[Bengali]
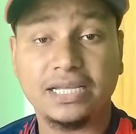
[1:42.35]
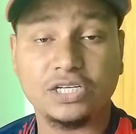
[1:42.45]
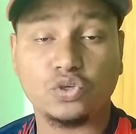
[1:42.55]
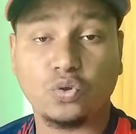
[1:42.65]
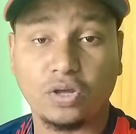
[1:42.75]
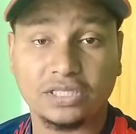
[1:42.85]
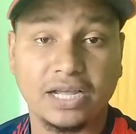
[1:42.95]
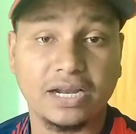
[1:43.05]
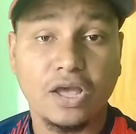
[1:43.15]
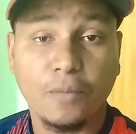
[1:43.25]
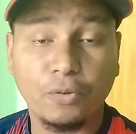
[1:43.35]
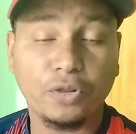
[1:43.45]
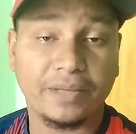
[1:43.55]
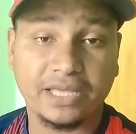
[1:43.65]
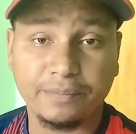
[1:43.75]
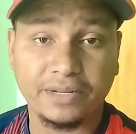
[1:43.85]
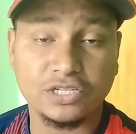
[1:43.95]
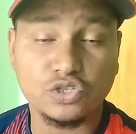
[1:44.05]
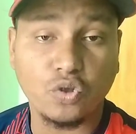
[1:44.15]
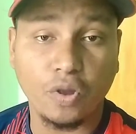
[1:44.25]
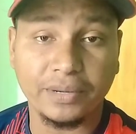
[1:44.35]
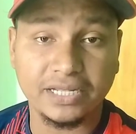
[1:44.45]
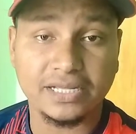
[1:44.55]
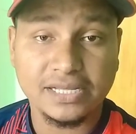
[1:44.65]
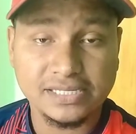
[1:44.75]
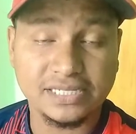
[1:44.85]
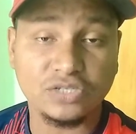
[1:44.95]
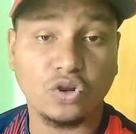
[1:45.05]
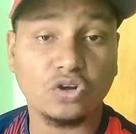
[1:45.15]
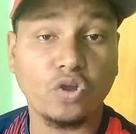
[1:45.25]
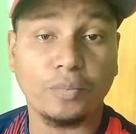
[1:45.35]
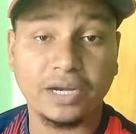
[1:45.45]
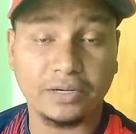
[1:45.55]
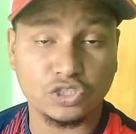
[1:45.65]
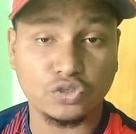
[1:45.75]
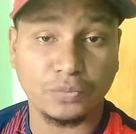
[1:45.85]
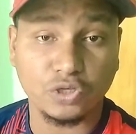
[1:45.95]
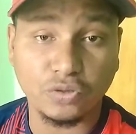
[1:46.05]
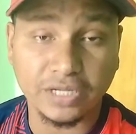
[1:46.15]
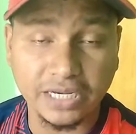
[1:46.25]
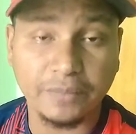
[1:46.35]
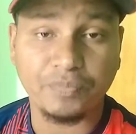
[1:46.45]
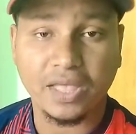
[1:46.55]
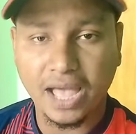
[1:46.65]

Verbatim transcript: কিছু কথার পরিপ্রেক্ষে আপনি কিছু কমেডি সিন নন কপিরাইট কিছু ভিডিও ক্লিপ